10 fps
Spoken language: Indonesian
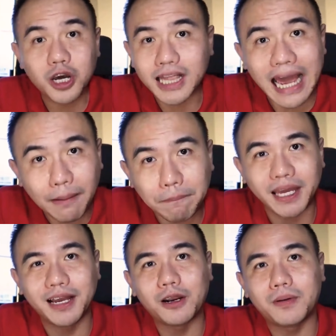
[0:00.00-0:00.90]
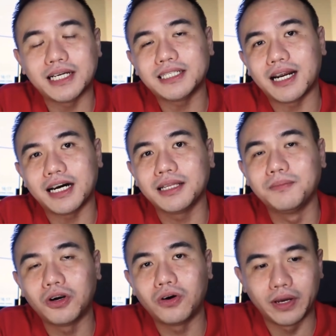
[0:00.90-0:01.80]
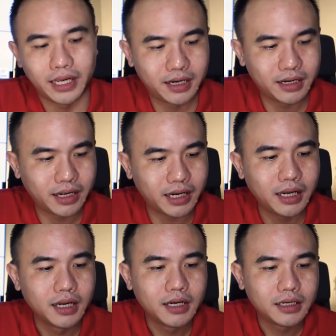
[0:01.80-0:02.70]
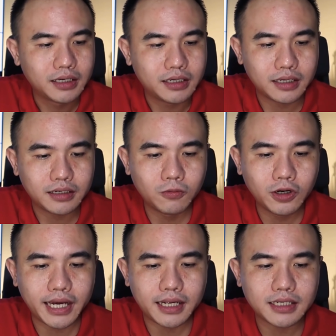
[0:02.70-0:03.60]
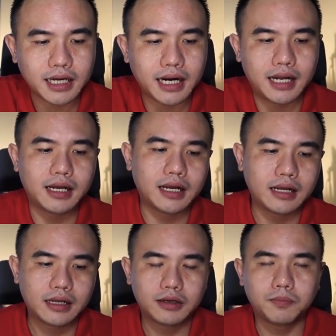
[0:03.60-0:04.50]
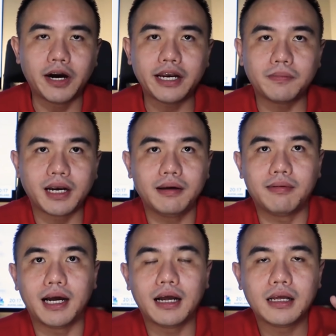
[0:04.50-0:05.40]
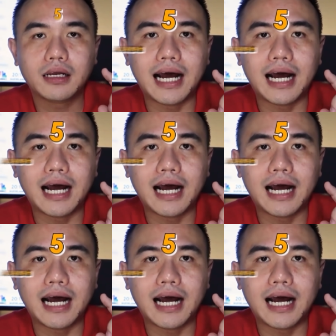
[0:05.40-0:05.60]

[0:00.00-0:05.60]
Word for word: are not happy kalau masyarakat dibodohin, ya. Dan kemudian sekarang poin nomor lima